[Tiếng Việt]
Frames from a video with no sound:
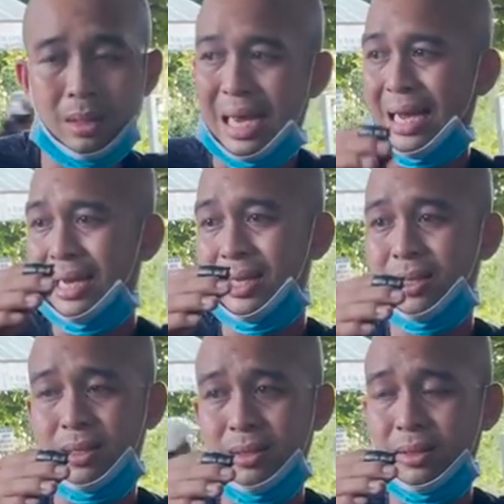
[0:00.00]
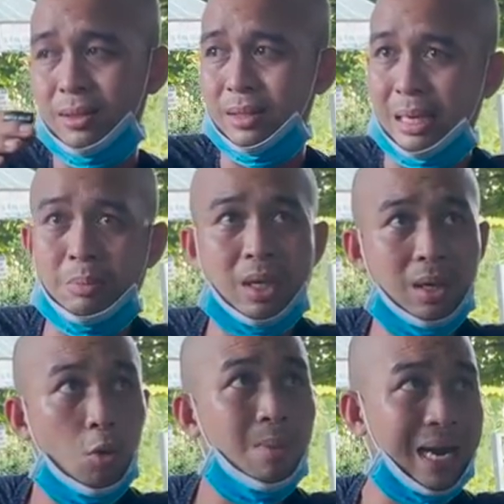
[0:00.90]
là giống
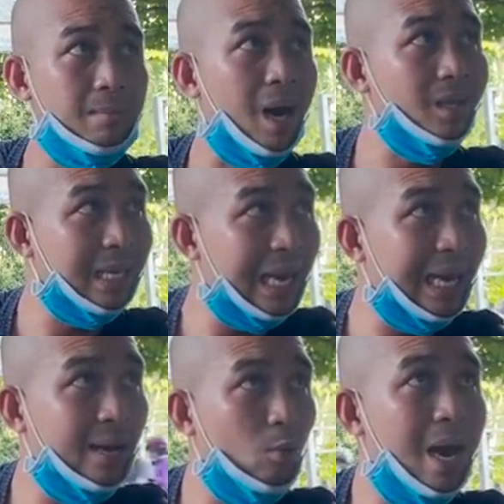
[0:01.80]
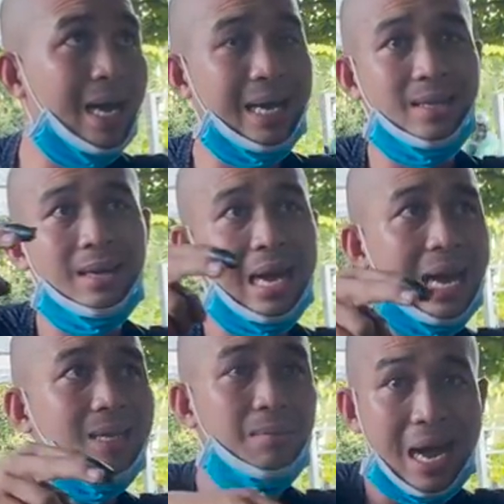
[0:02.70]
như lúc mà anh bỏ xe qua ngày thứ
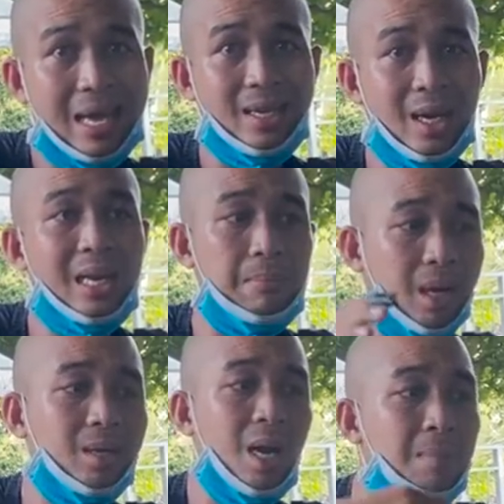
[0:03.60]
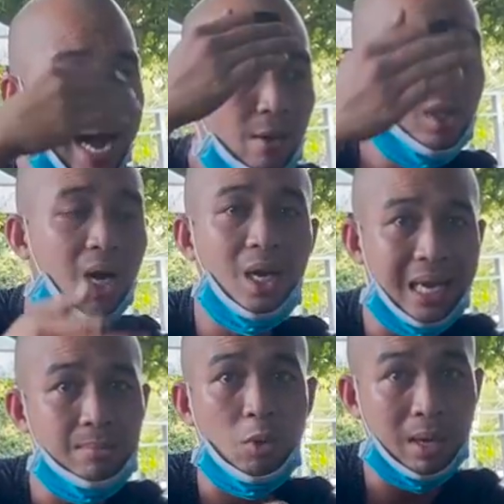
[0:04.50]
hai thứ ba gì đó là mình có báo sơ
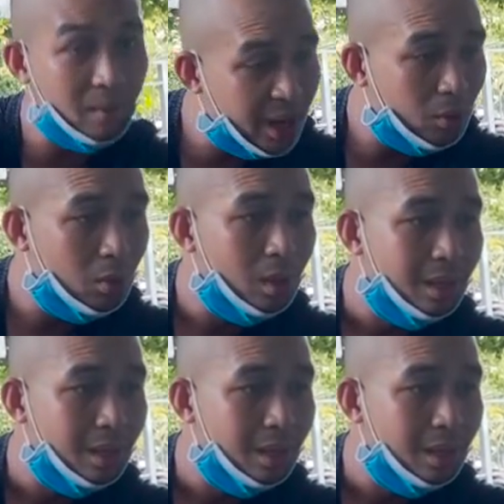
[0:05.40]
cho anh một cái bill